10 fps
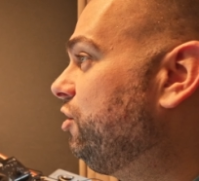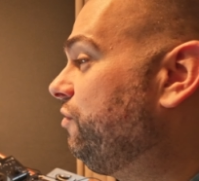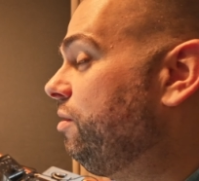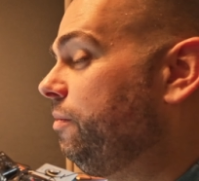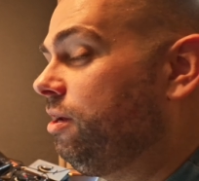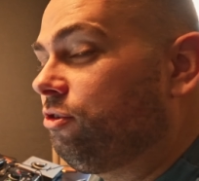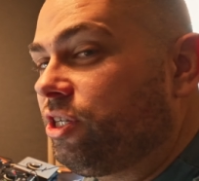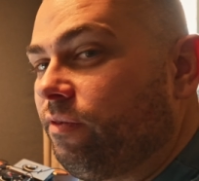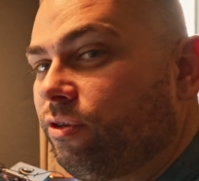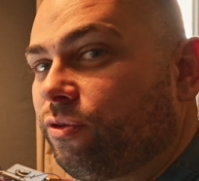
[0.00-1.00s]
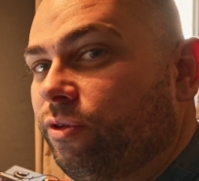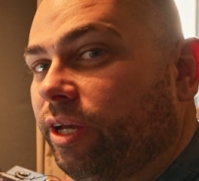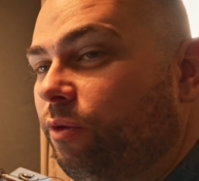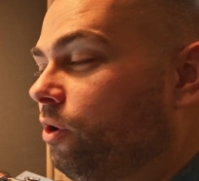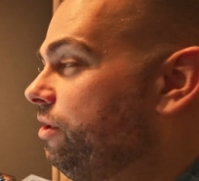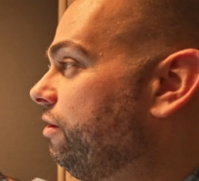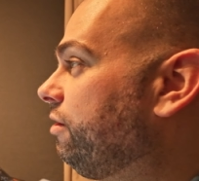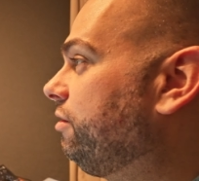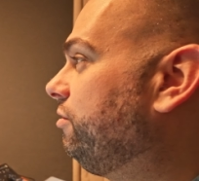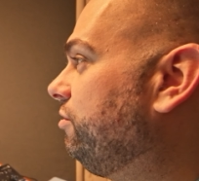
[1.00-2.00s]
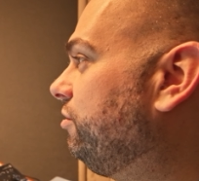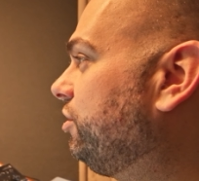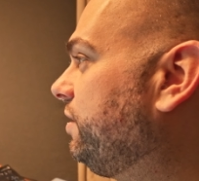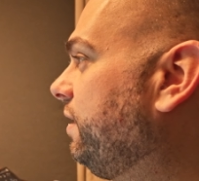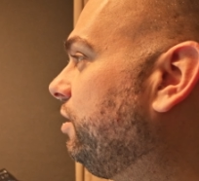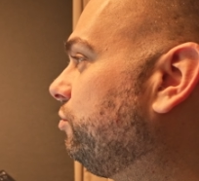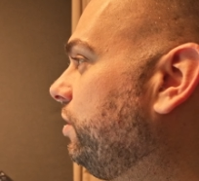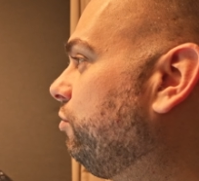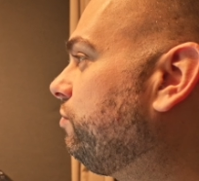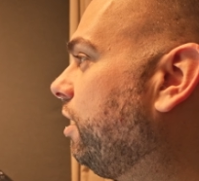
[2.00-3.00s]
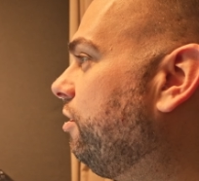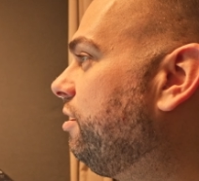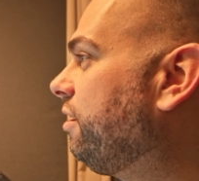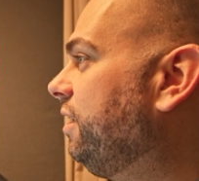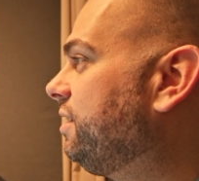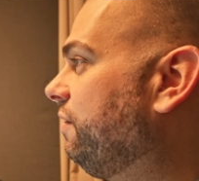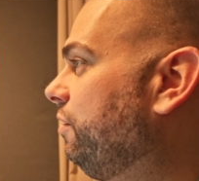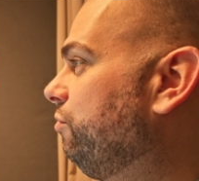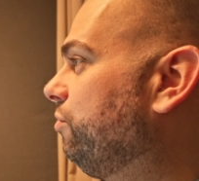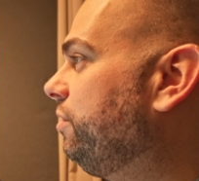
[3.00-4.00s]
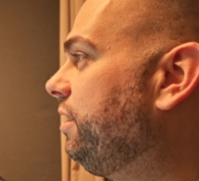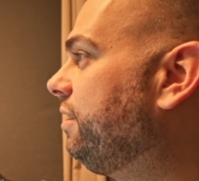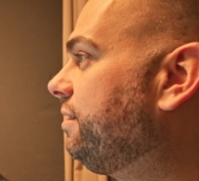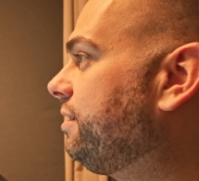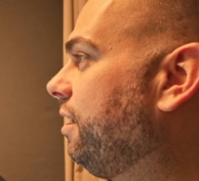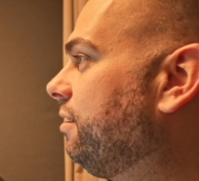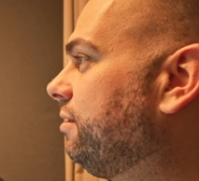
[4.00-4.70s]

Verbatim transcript: je vais le mélanger avec le son de Rewire que j'ai sélectionné tout à l'heure, et ça va nous donner ça.